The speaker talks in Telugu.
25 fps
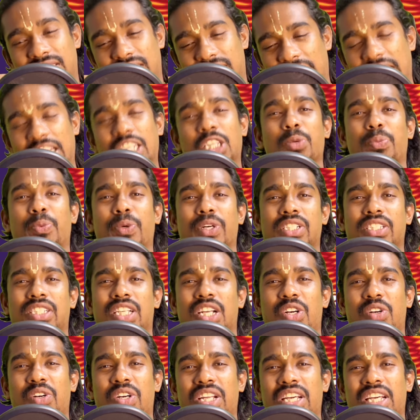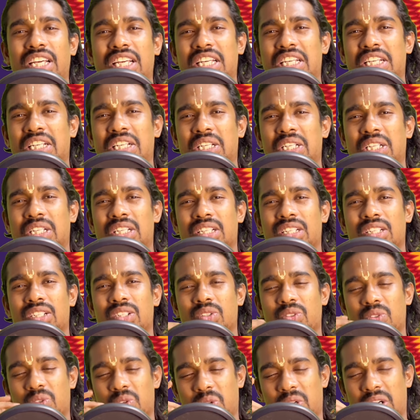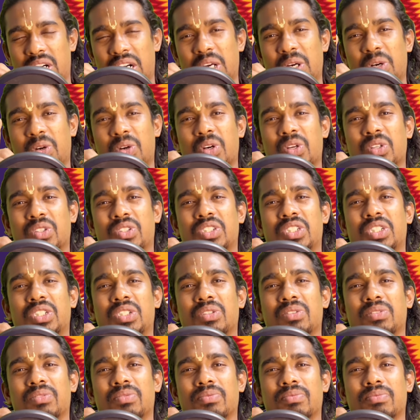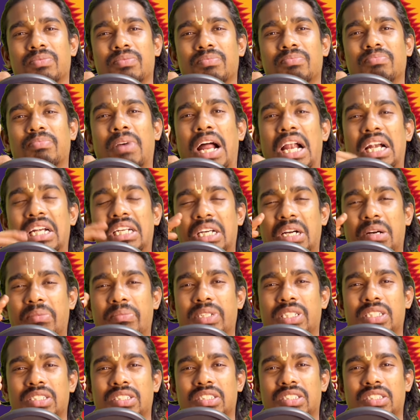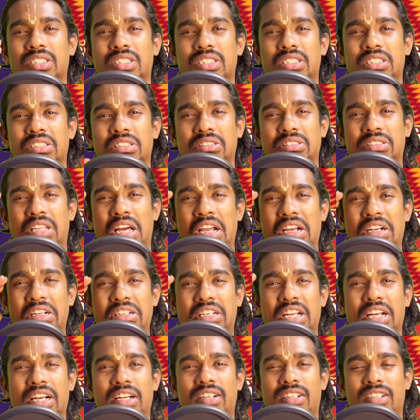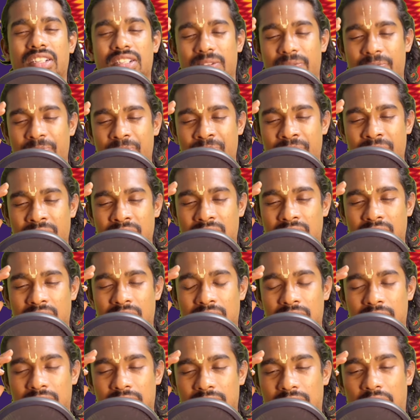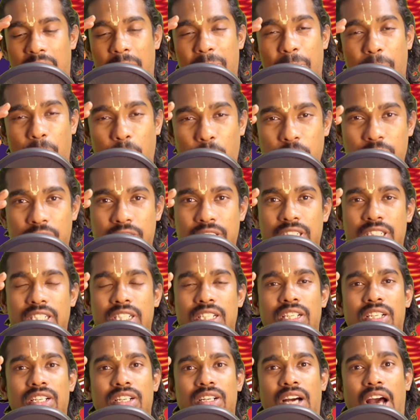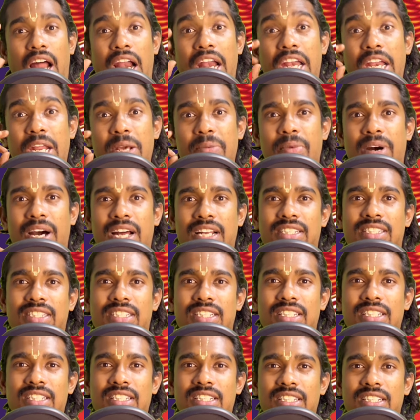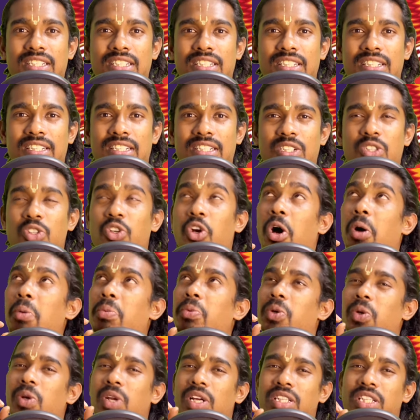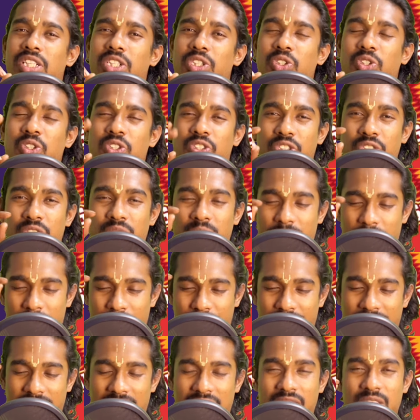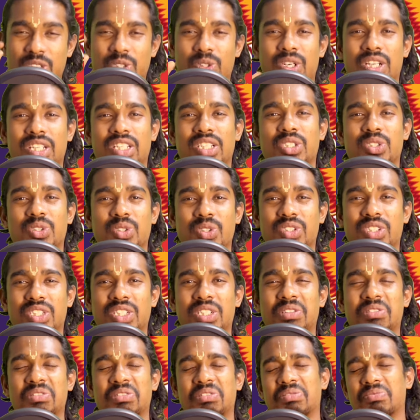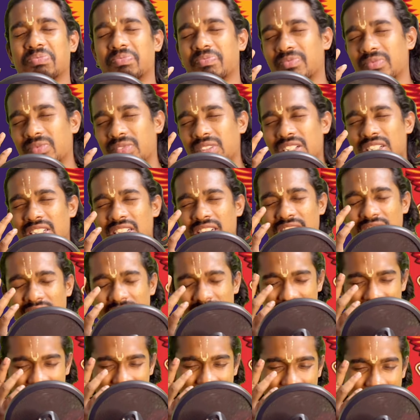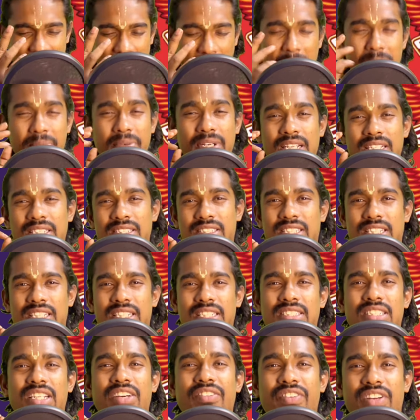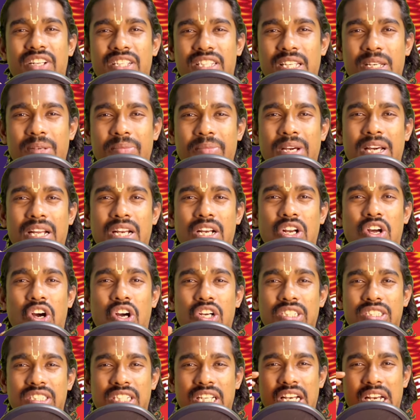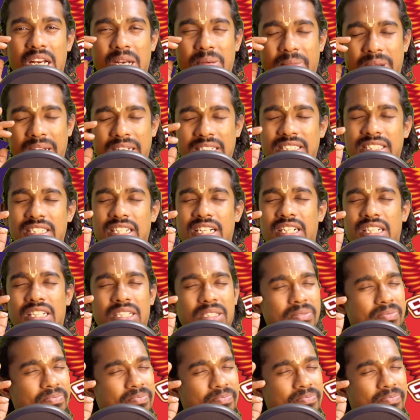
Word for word: టెన్త్ పొజిషన్ నుండి ఒకడే ఒకడు వచ్చిండు ప్యాట్ కమిన్స్ ద ఇంటెంట్ ద అప్రోచ్ అన్నీ మార్చి టాప్ టూలోకి తీసుకొచ్చిండు ఇప్పుడు ఫైనల్స్ కూడా తీసుకొచ్చిండు కెప్టెన్సీ ఈజ్ ఎవ్రీథింగ్ మ్యాన్ ఆస్ట్రేలియన్ మైండ్ సెట్